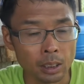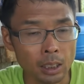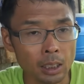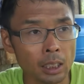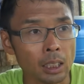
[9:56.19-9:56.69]

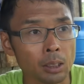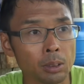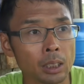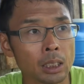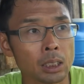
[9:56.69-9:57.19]
だから、
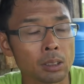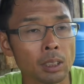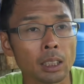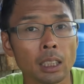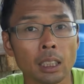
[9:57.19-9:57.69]
F1 品
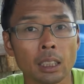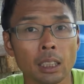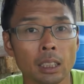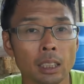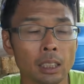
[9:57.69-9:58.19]
種は種が
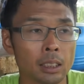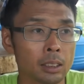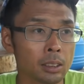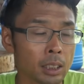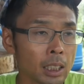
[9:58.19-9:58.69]
できな
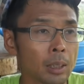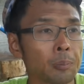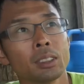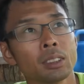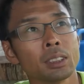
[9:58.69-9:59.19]
く
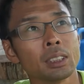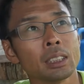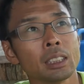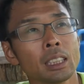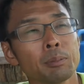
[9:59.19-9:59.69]
て、
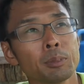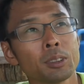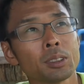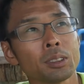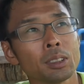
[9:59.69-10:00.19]
で、
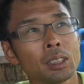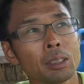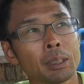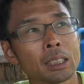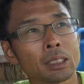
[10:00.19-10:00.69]
もっと言
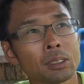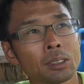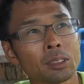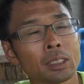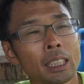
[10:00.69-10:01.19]
えば、そ
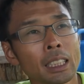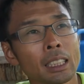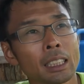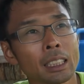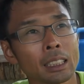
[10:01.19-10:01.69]
の、種
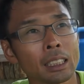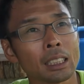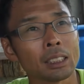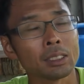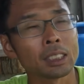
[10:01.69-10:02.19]
ができな
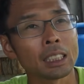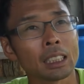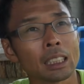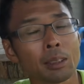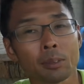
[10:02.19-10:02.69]
い不自
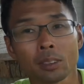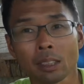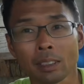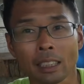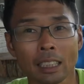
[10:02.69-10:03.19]
然な食べ物を
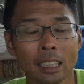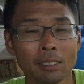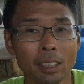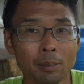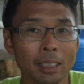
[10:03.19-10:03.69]
食べたら体
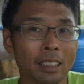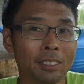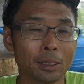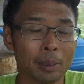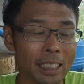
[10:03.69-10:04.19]
に悪いみたいな
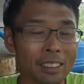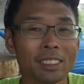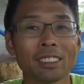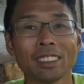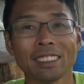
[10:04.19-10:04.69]
ことまで言
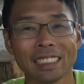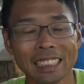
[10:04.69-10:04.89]
う人い